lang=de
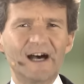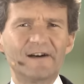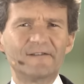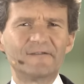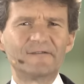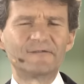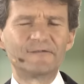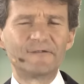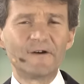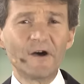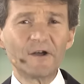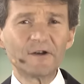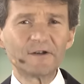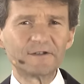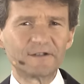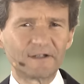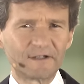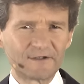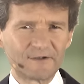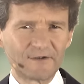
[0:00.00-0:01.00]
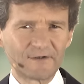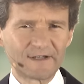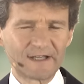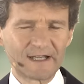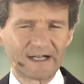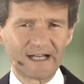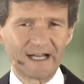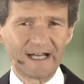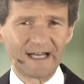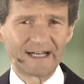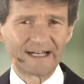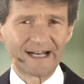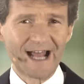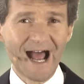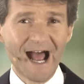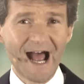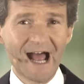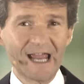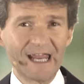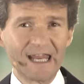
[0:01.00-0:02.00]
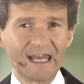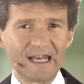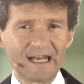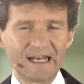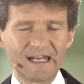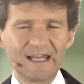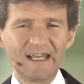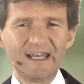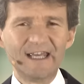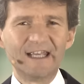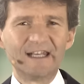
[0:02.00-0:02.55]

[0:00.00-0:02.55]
fordert sogar ein,